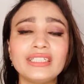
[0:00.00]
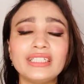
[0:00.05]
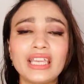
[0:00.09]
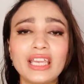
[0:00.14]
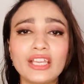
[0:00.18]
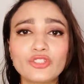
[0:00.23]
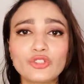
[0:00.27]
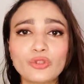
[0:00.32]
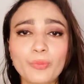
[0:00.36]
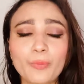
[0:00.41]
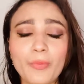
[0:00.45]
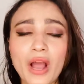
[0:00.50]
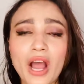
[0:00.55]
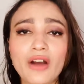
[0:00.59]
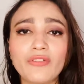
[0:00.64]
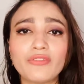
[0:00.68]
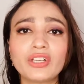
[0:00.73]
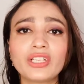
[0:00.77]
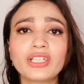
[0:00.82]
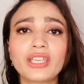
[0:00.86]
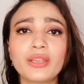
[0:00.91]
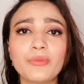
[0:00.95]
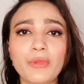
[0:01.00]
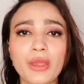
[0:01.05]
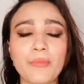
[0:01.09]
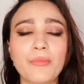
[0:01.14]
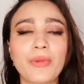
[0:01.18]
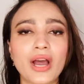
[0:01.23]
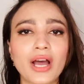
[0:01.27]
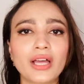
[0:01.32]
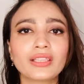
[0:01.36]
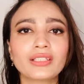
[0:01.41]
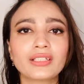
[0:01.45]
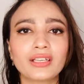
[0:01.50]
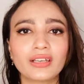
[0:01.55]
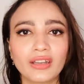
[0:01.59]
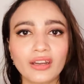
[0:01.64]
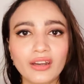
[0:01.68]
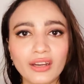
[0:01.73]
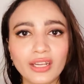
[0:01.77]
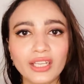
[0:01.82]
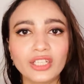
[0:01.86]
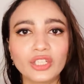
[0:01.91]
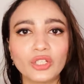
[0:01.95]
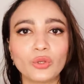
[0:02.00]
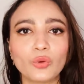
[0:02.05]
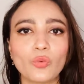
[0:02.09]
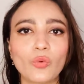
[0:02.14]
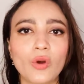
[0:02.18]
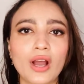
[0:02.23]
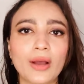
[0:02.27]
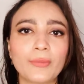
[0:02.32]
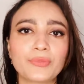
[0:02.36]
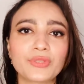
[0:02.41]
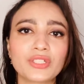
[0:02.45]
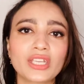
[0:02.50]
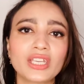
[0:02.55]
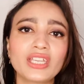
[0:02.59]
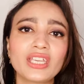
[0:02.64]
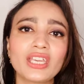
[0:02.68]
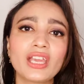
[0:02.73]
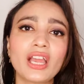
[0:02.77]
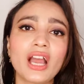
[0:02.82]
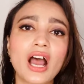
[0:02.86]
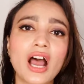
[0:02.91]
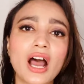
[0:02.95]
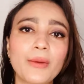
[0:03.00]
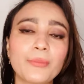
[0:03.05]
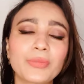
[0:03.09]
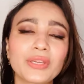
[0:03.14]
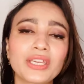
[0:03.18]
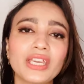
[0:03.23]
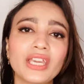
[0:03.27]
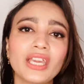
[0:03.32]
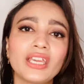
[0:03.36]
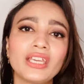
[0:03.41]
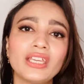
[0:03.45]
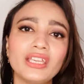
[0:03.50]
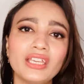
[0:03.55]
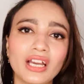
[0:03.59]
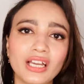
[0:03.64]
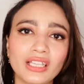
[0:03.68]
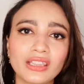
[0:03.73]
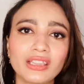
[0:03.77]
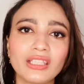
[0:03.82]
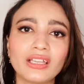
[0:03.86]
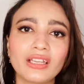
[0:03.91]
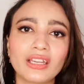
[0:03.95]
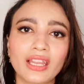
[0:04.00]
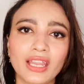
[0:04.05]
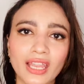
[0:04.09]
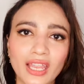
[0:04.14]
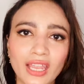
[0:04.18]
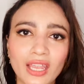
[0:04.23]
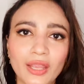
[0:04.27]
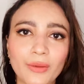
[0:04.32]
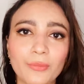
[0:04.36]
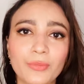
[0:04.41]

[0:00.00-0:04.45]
ये जो पावर की मैं बात कर रही हूं आपसे ये आपके ही अंदर है